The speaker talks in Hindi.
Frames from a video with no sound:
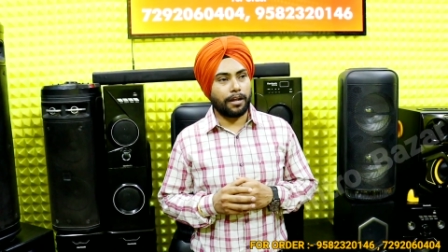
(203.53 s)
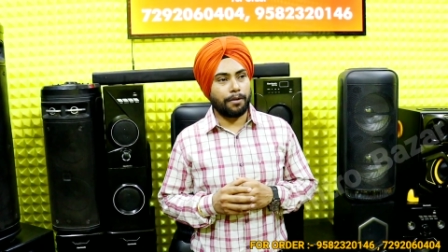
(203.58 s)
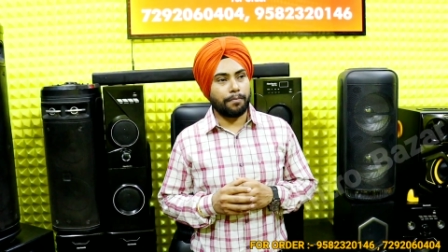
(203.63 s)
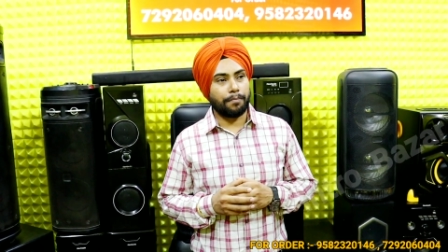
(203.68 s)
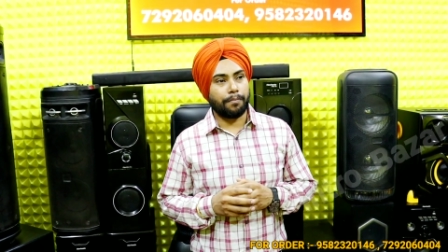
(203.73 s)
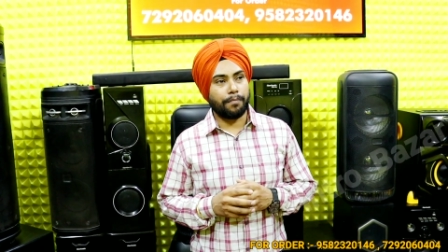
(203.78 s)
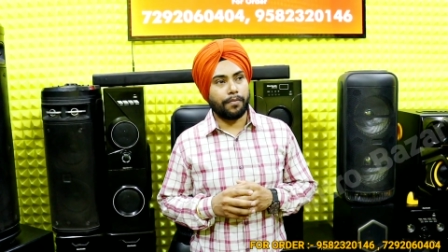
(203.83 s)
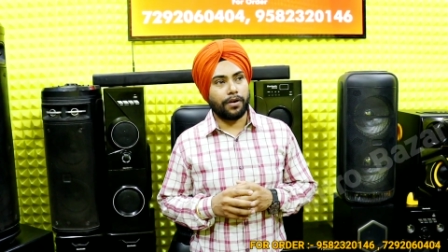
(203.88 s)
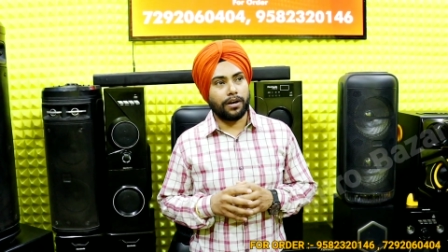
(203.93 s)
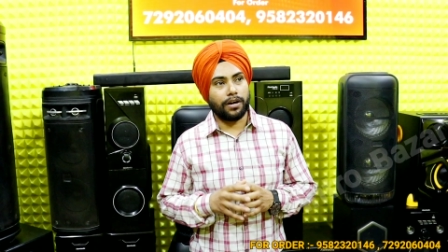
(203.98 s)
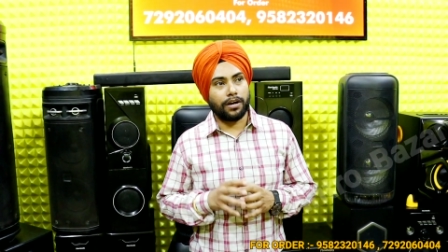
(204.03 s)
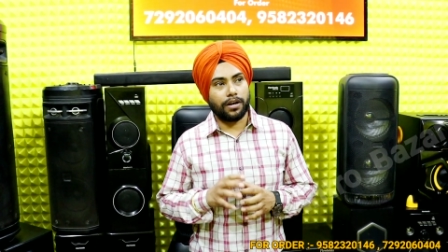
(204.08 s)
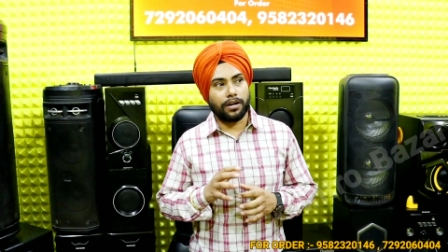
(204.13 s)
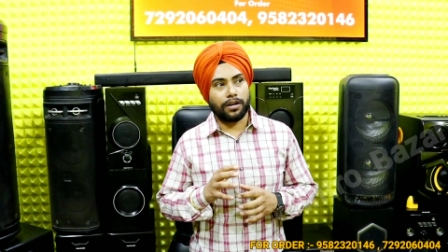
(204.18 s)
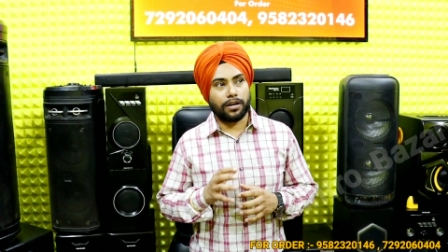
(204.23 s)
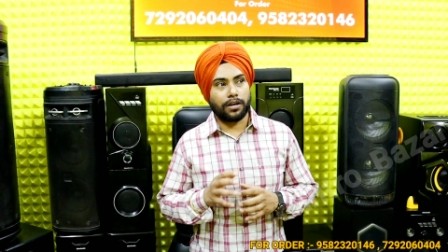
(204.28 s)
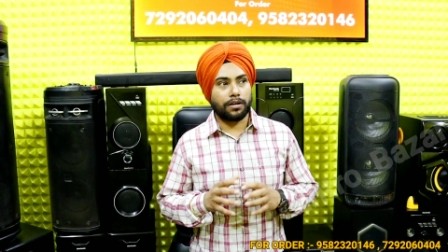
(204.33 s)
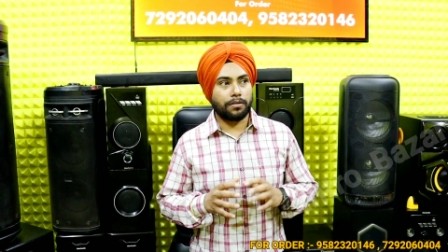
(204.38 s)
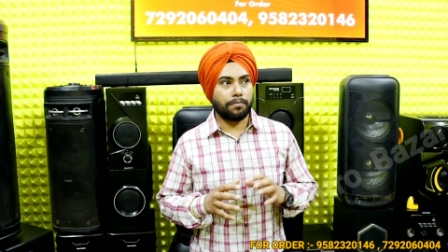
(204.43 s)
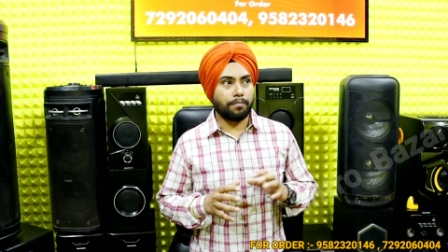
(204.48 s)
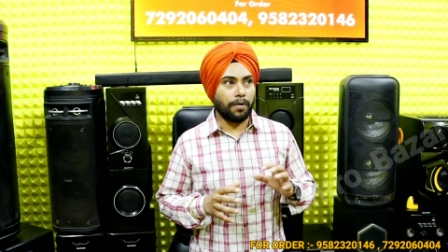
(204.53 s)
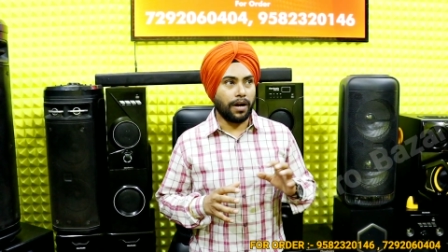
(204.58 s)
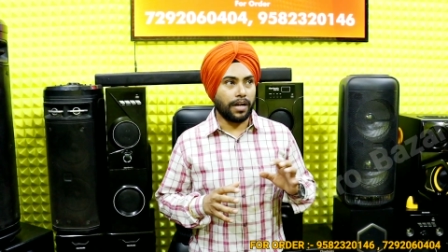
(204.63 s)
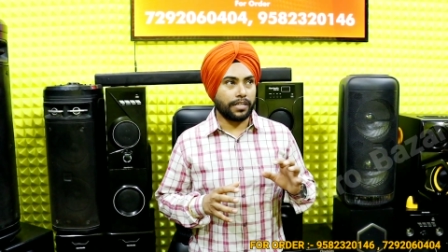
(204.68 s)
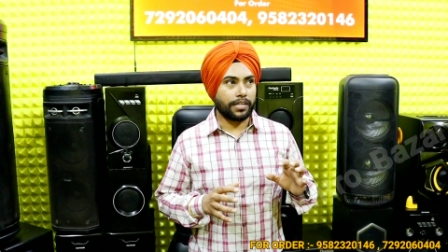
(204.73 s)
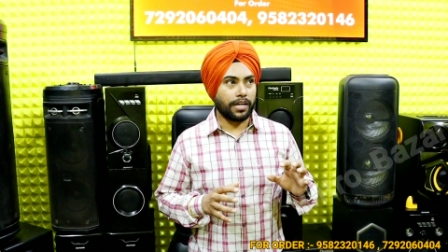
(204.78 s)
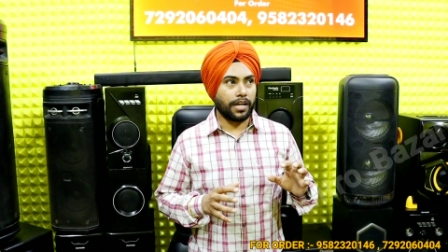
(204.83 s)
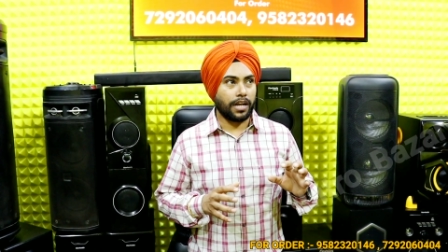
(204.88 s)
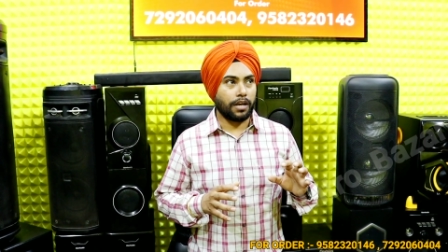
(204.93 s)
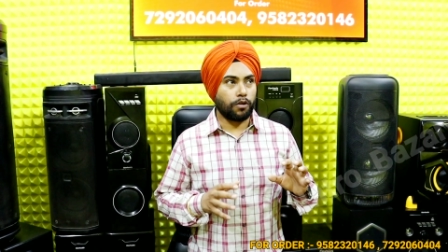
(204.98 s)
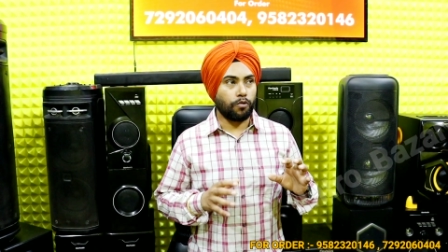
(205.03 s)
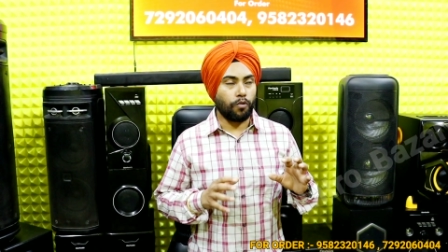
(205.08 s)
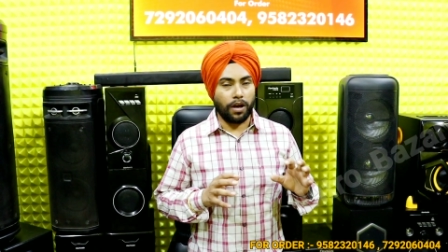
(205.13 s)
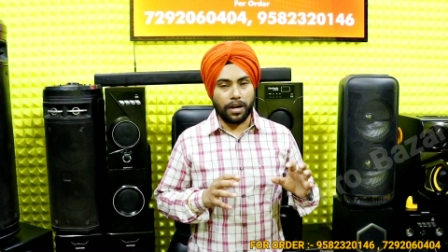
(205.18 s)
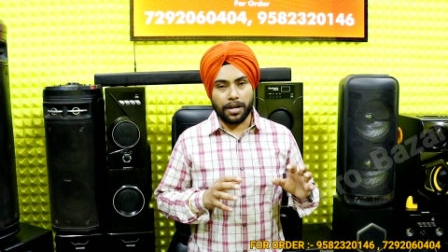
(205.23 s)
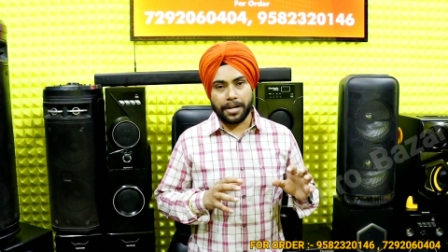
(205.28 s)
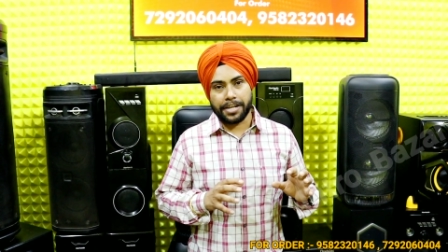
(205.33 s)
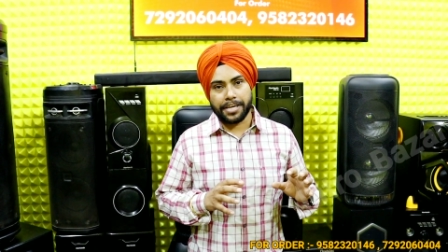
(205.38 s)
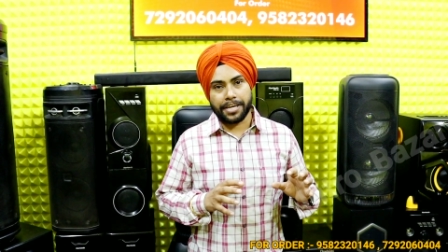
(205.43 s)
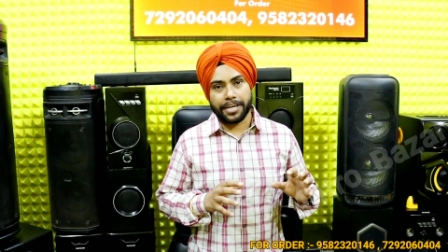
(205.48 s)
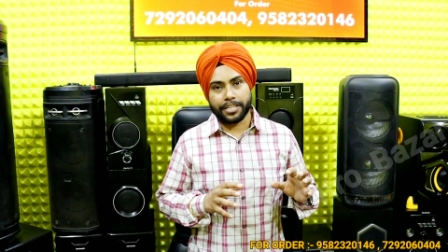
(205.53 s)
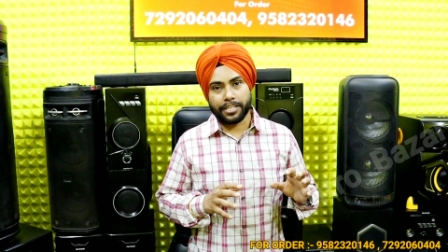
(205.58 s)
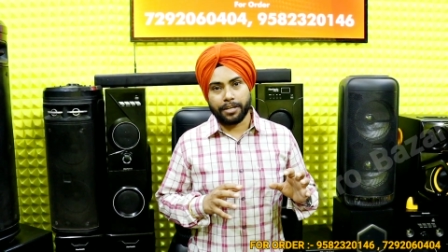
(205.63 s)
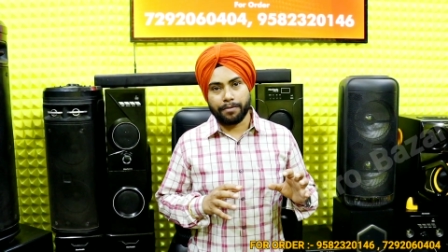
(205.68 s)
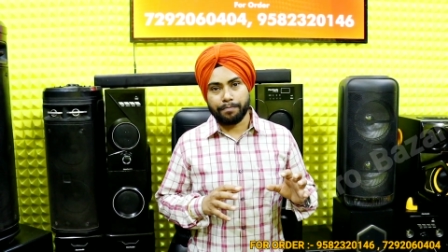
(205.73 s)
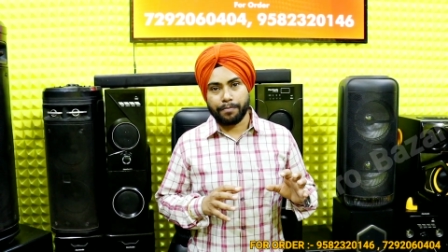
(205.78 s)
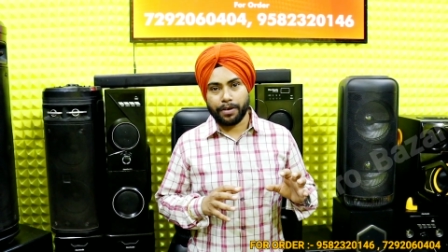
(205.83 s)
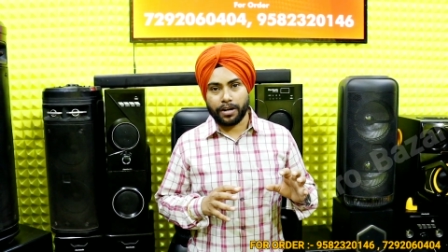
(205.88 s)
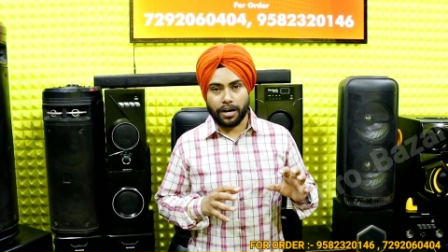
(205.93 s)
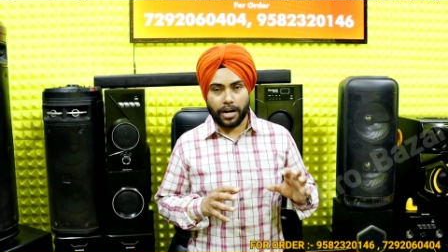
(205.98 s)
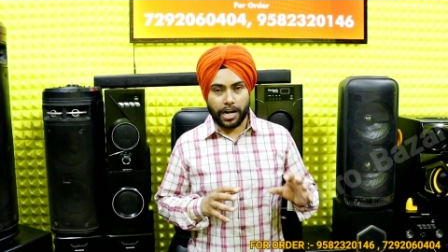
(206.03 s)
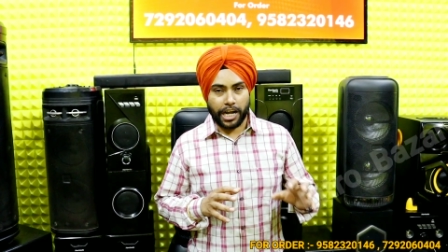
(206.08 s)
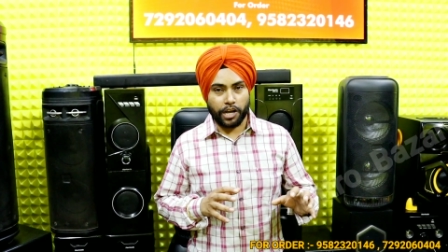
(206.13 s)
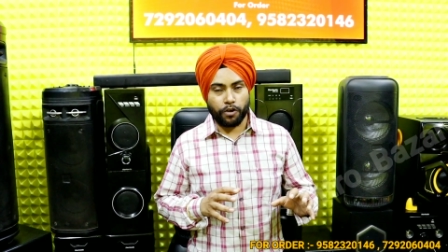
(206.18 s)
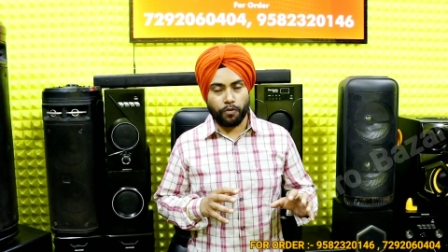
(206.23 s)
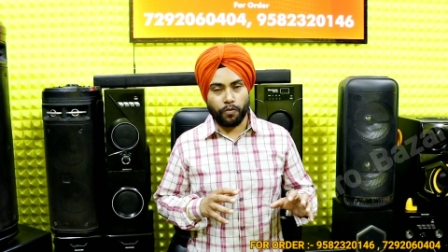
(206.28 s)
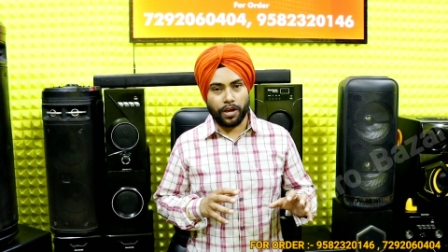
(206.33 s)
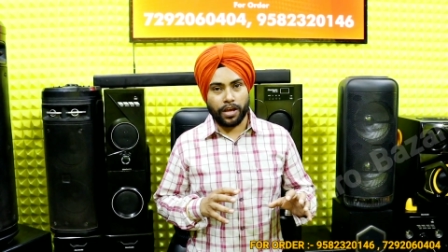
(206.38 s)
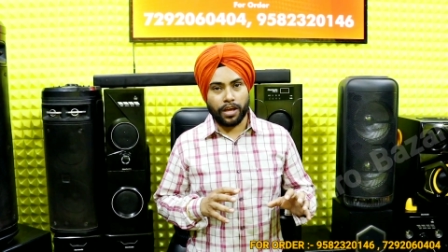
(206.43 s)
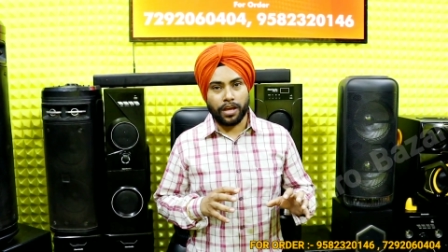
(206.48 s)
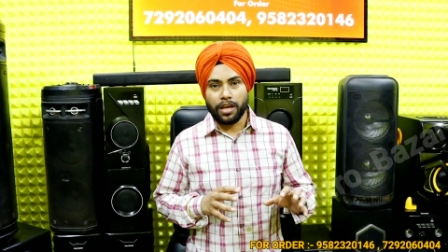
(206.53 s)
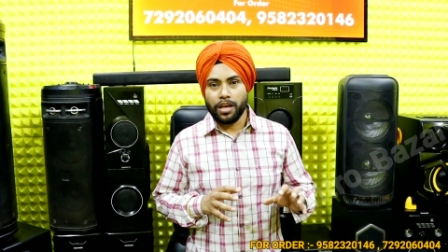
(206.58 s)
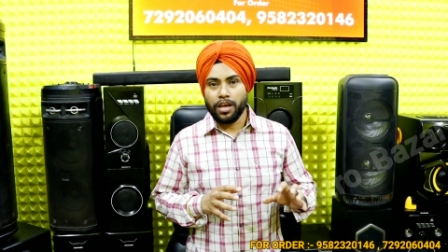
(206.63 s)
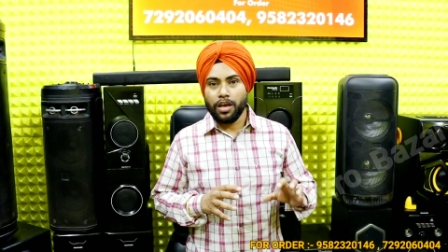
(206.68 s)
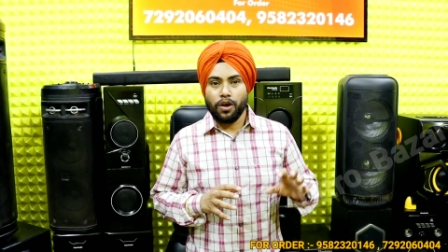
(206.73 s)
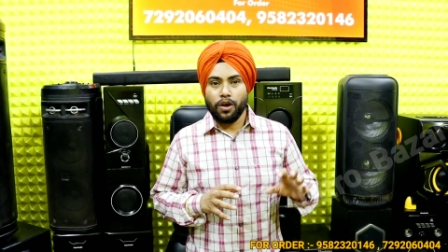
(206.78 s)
अगर हम बात करें क्वालिटी के दम पर खड़े हुए